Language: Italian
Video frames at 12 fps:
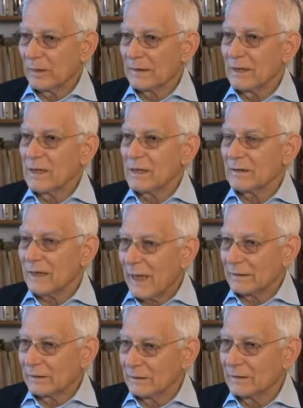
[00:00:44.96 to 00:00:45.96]
degli
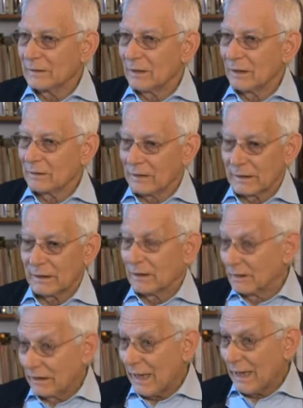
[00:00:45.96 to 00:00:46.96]
stati, degli stati
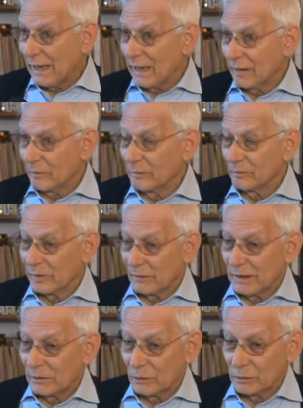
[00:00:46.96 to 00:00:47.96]
l'Italia prima di
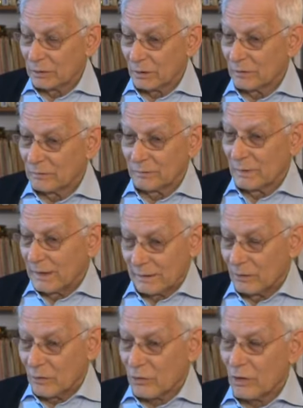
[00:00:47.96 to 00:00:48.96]
tutto, ma
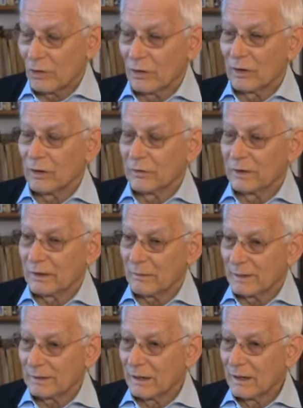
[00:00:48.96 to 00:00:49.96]
non solo,
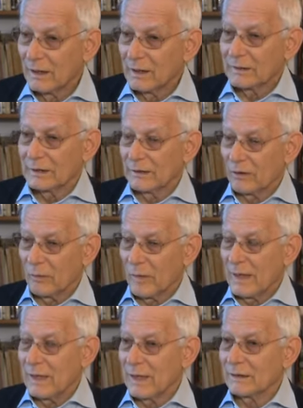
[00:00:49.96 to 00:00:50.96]
evidentemente, gli stati europei
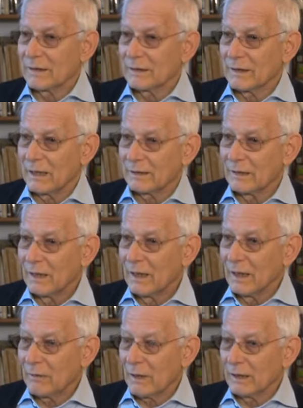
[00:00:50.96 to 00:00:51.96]
e gli altri stati, è
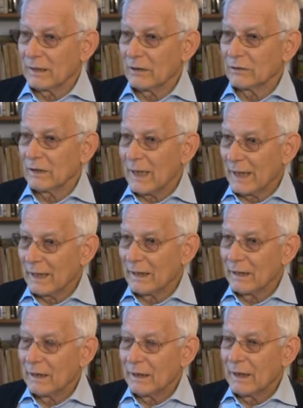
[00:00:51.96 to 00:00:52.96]
quella di non dare
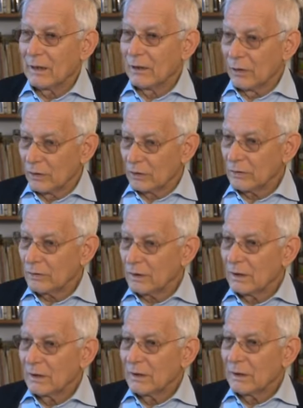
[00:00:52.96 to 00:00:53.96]
all'ONU
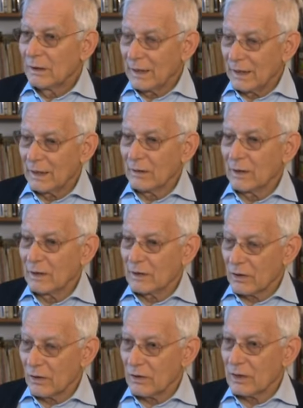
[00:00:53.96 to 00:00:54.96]
le
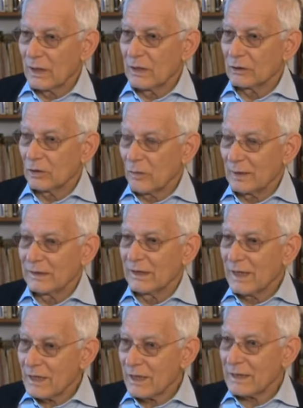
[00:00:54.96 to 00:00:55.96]
risorse e gli strumenti
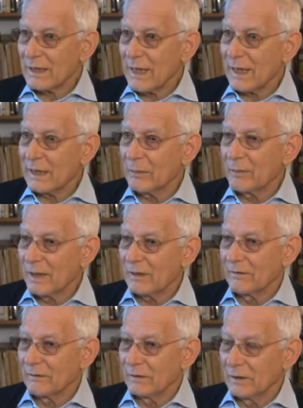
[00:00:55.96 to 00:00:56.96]
necessari
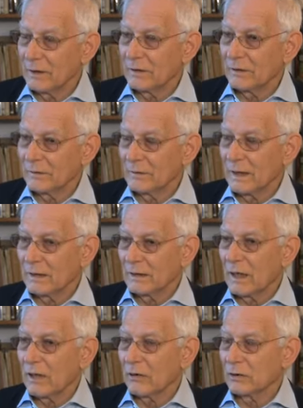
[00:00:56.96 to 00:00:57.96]
per eh, andare
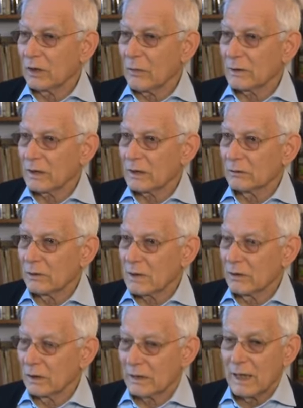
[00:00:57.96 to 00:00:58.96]
incontro a questa
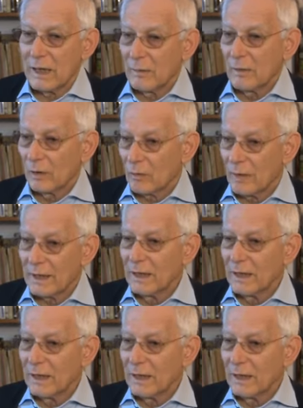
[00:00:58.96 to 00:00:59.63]
situazione che è ormai